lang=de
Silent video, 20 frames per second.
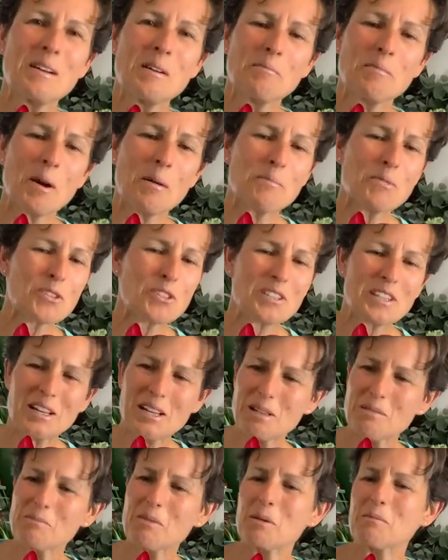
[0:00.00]
beim
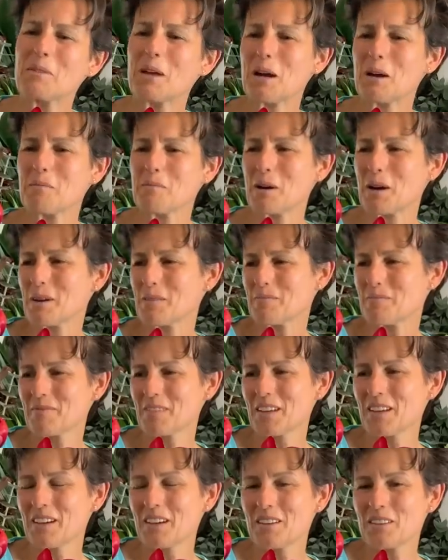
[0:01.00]
Bestellen, beim Nachmachen
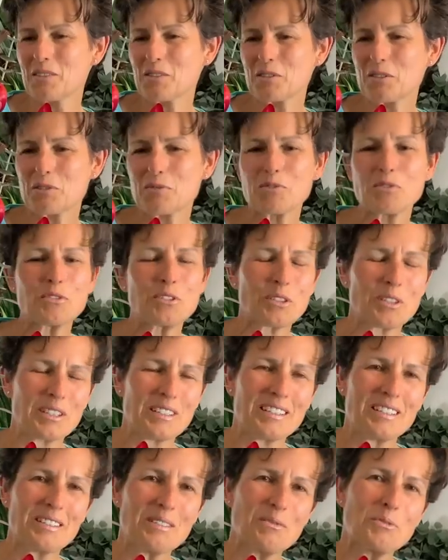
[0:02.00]
und ich wünsche euch
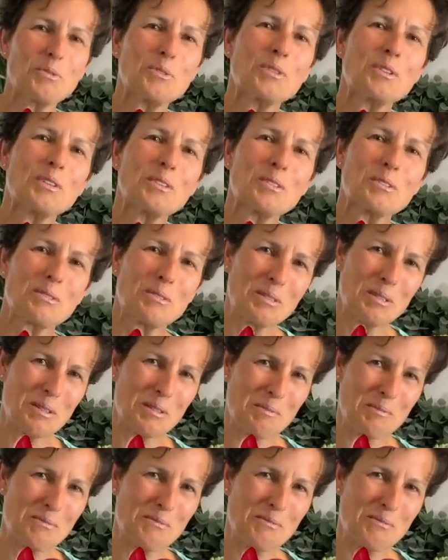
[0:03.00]
eine wunderschöne